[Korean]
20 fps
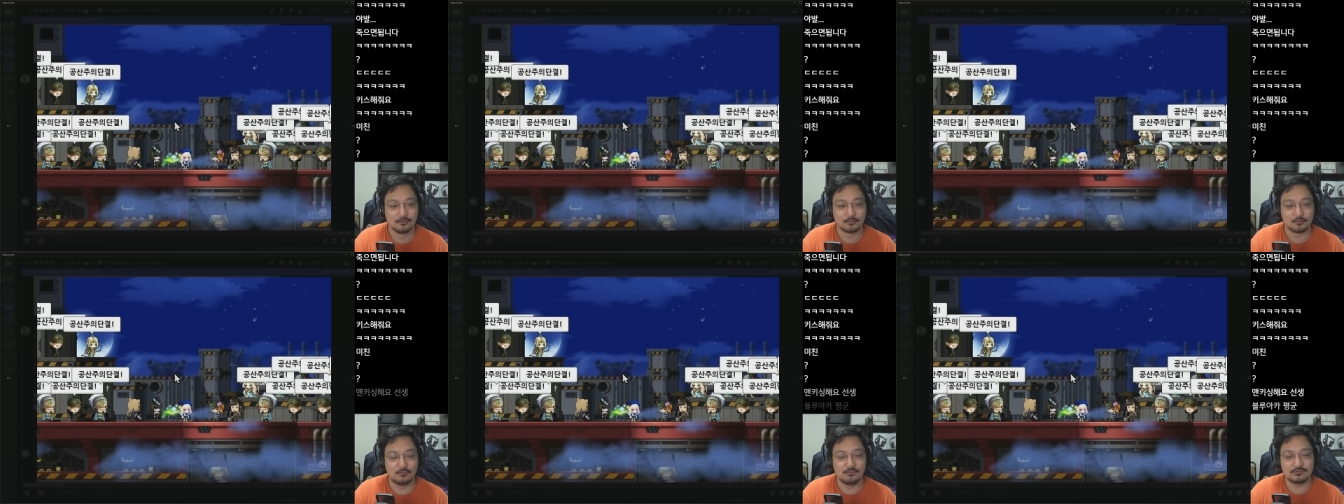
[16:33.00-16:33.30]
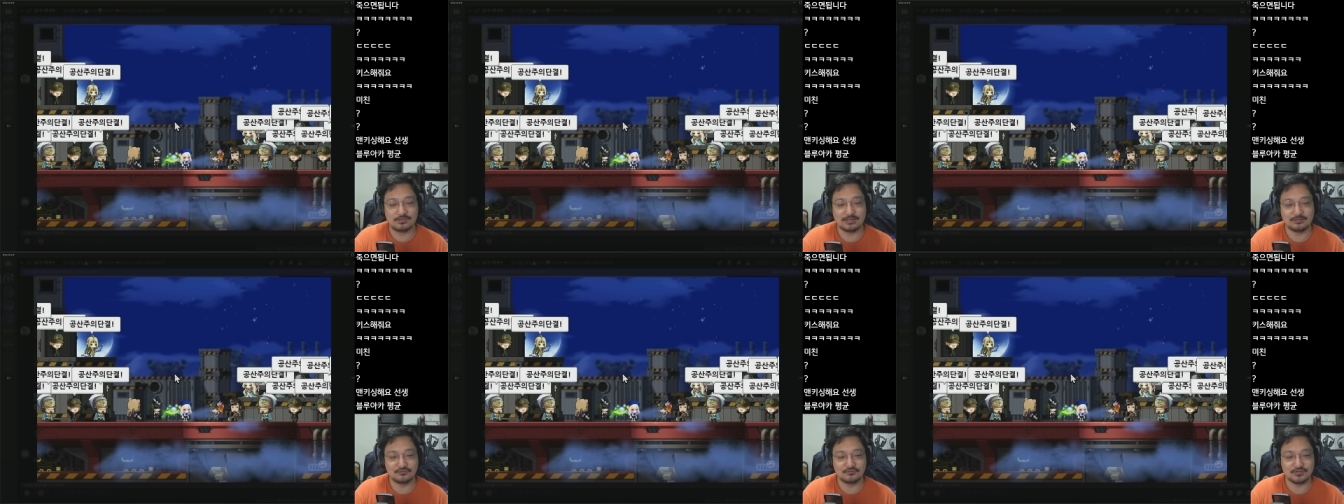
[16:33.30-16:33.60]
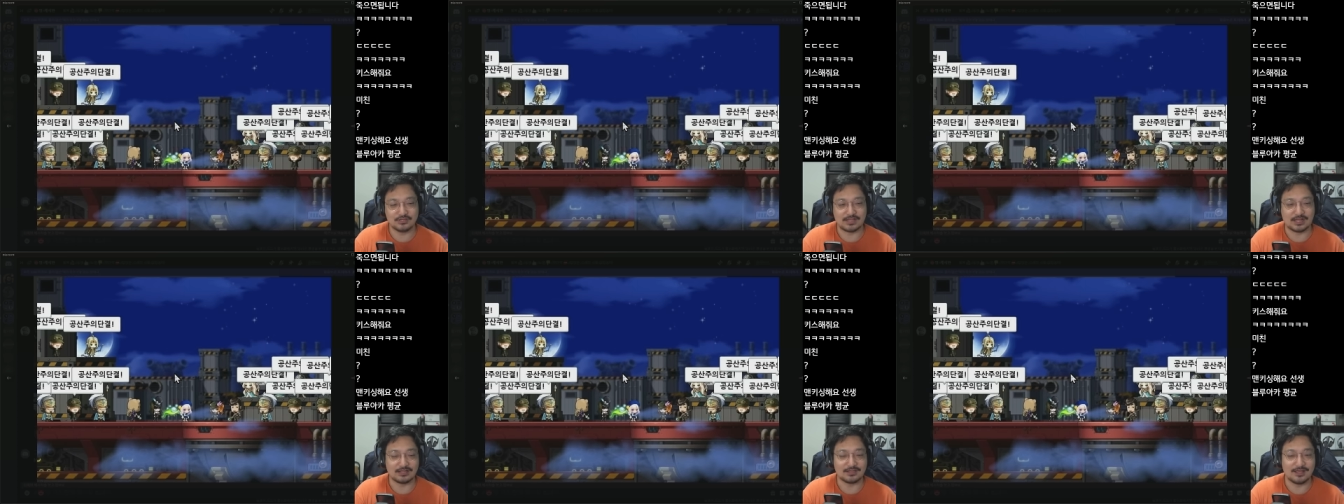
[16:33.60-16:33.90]
공산주의
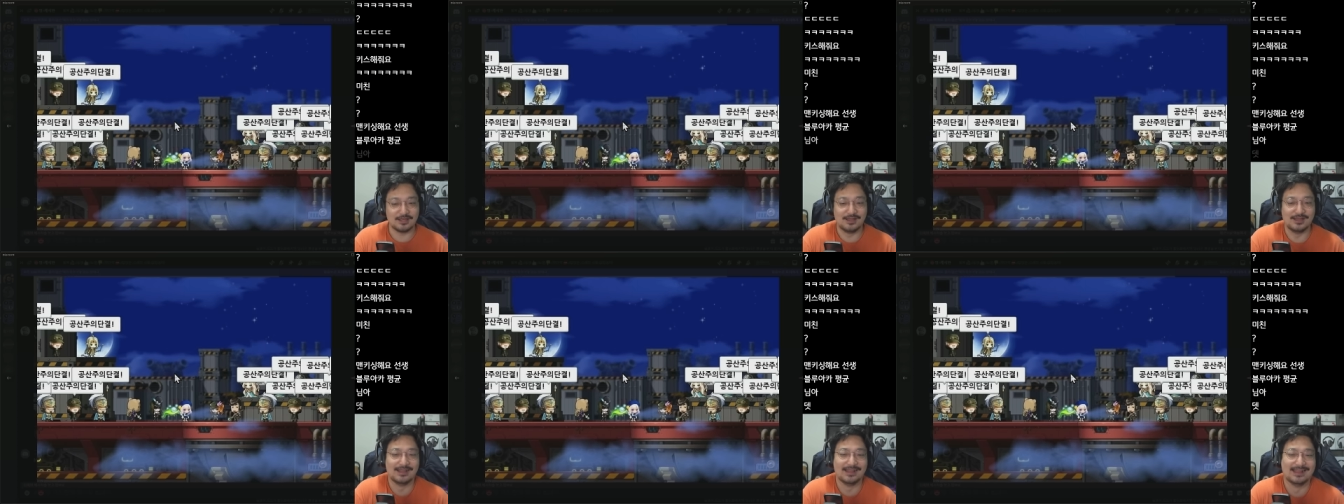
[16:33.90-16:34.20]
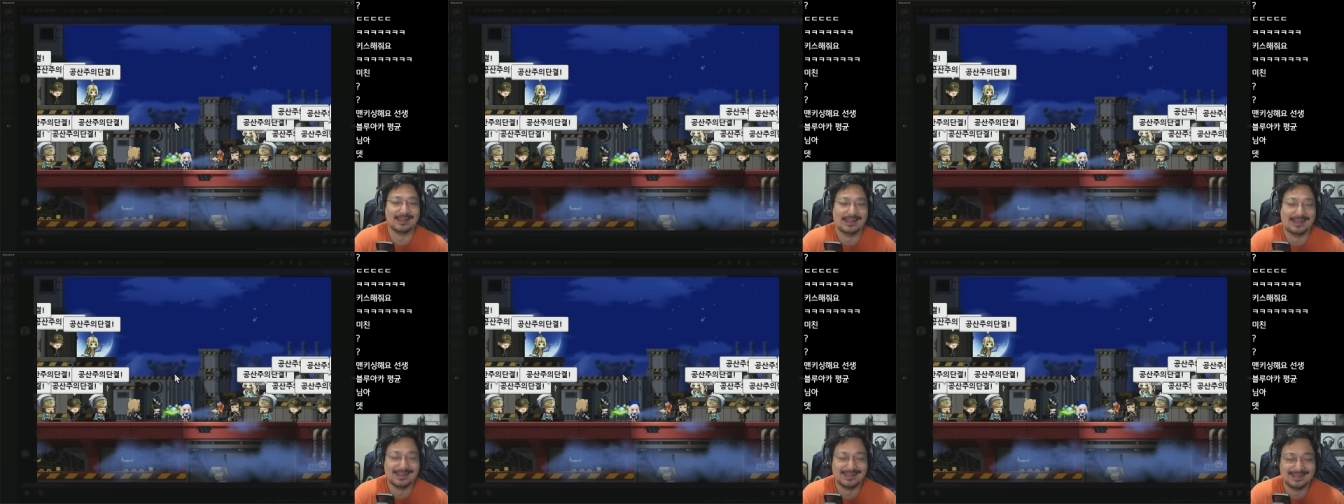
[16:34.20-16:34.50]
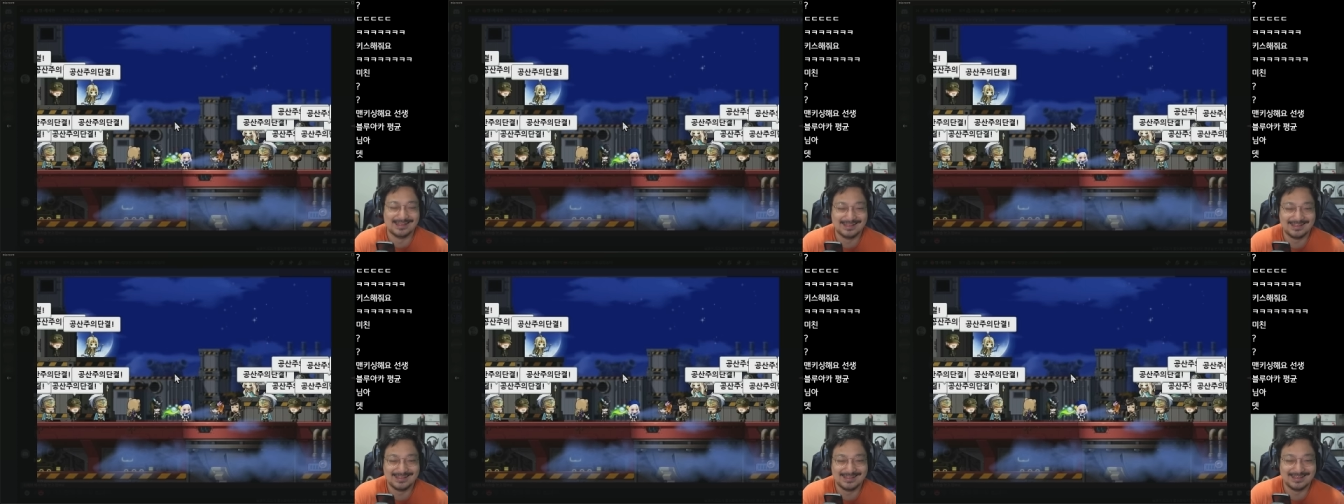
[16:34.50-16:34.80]
단결.
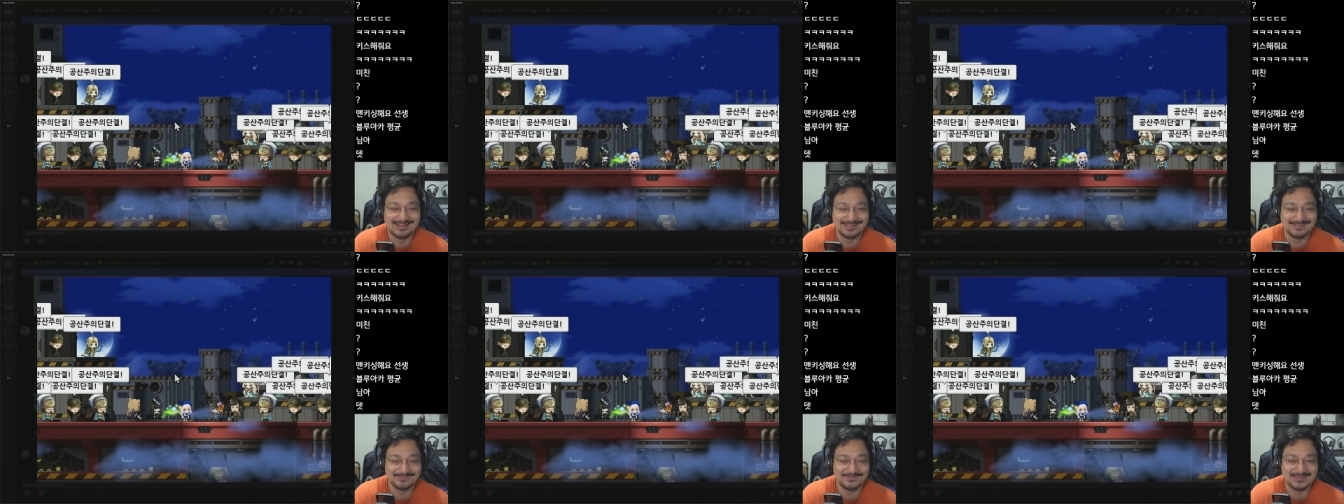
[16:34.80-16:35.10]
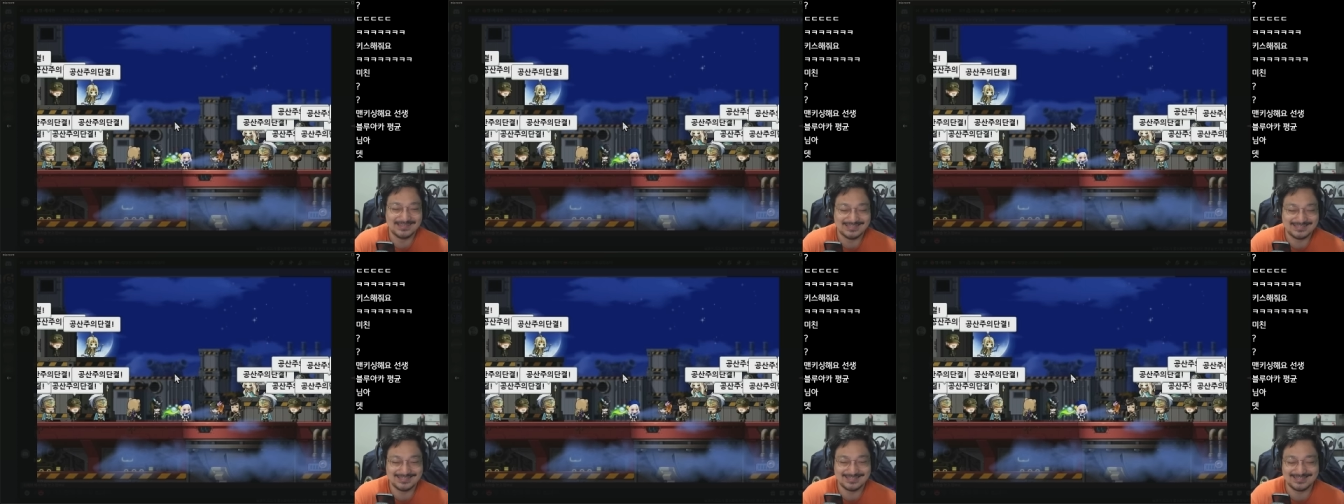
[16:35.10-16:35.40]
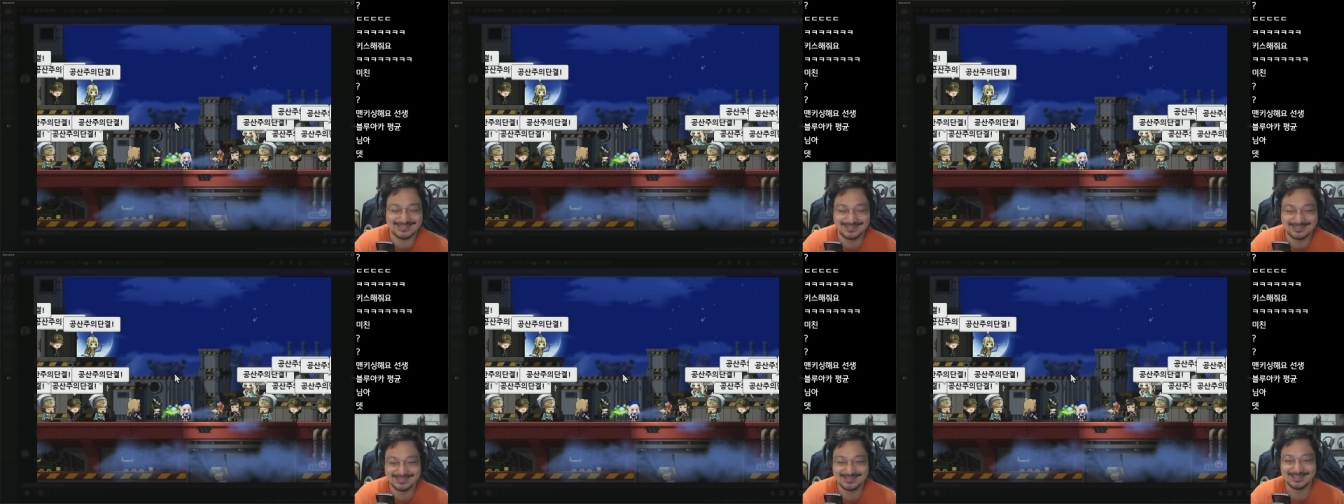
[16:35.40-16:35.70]
미쳐,
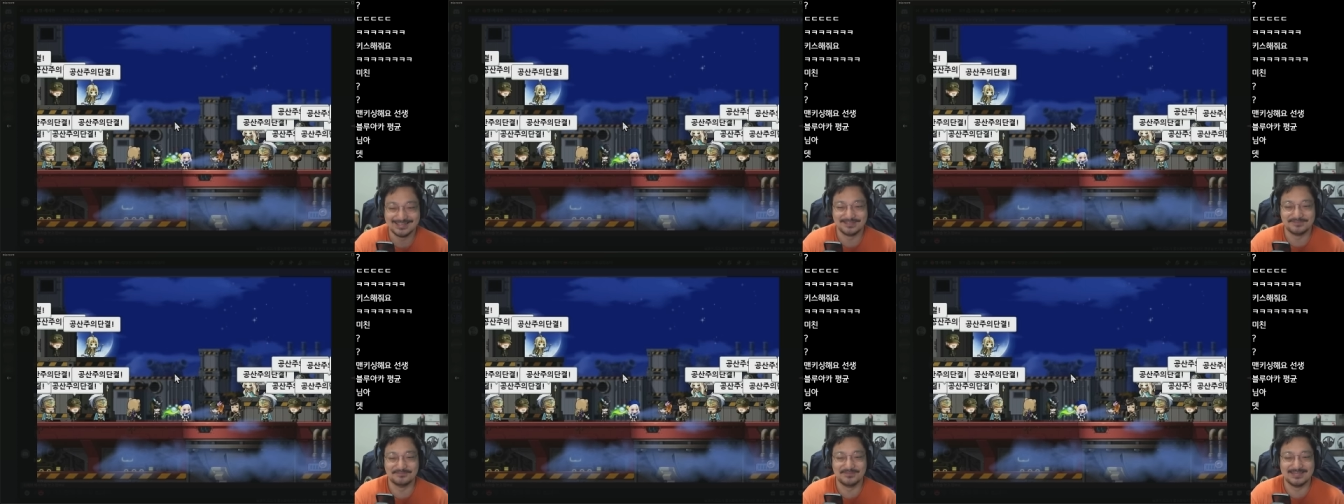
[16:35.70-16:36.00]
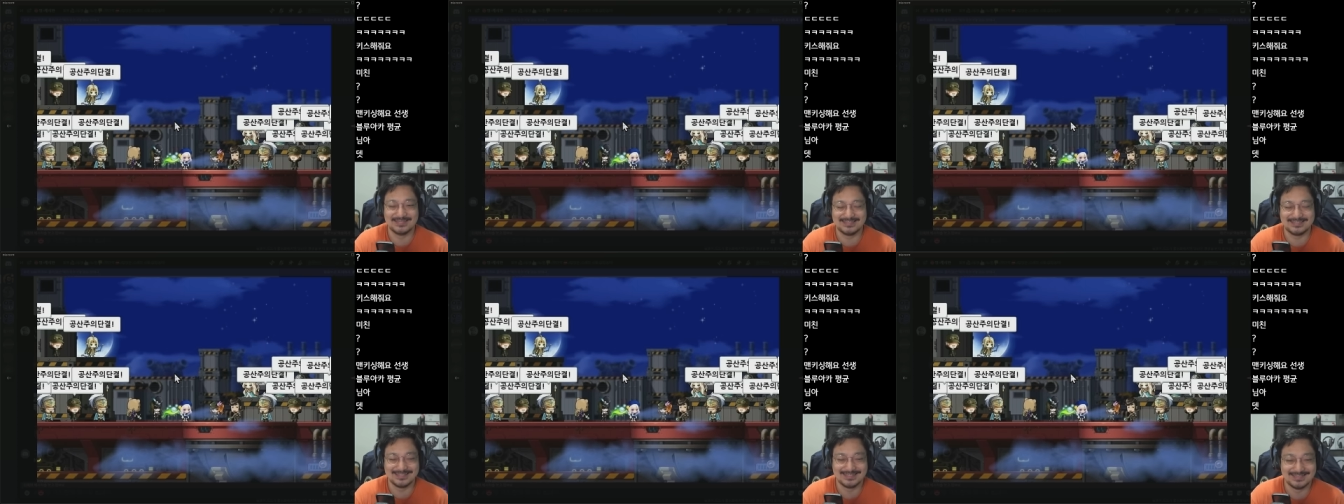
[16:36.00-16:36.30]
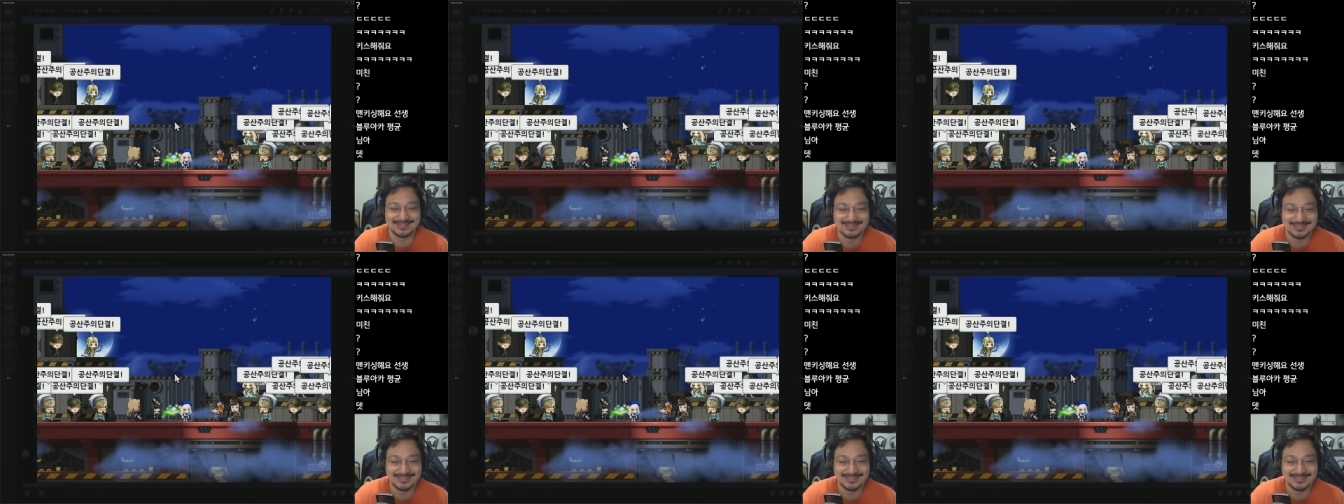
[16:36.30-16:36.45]
미쳐.